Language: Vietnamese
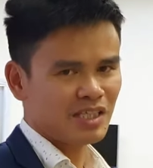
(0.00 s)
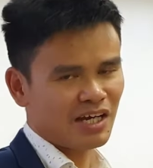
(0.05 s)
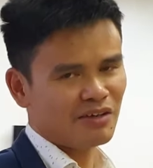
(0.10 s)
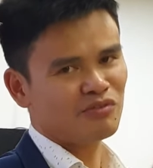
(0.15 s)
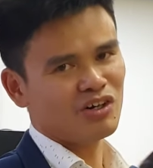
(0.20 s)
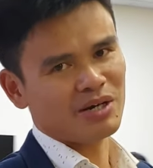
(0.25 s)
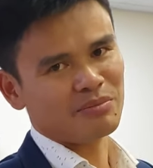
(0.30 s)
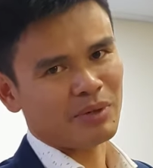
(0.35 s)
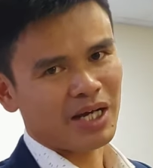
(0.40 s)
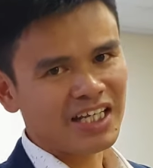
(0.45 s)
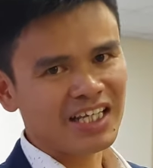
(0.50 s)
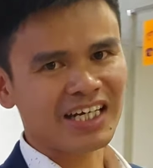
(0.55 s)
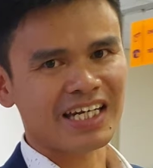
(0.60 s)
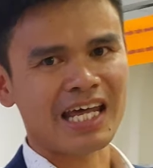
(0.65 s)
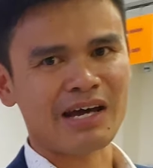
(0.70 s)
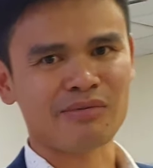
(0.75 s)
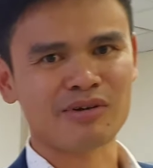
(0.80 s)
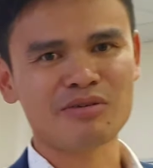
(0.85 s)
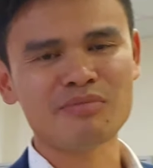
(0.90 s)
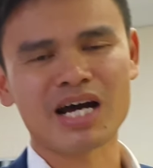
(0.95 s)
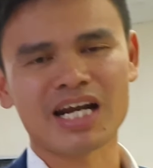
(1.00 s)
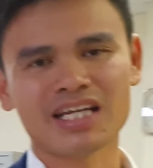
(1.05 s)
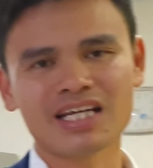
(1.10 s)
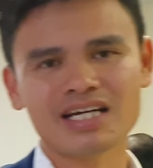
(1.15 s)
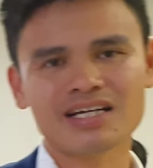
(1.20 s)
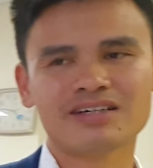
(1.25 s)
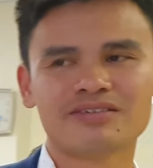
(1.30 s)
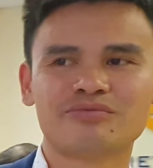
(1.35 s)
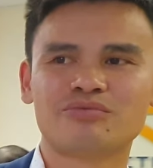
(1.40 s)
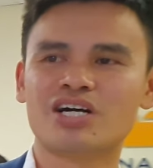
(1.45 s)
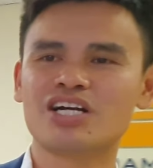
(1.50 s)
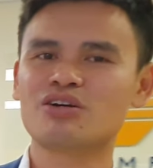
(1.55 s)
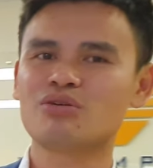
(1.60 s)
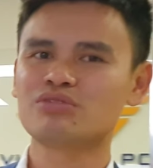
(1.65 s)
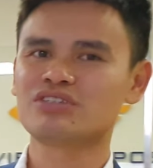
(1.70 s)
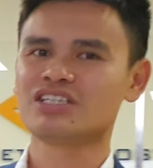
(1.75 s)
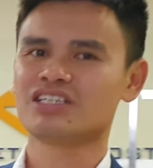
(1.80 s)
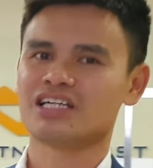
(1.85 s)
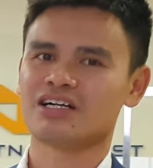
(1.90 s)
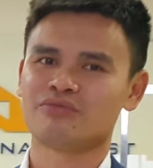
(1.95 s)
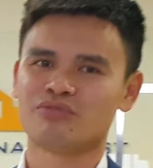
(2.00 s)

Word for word: nhà vườn mái Nhật đẹp các bạn nhé. Với công trình nhà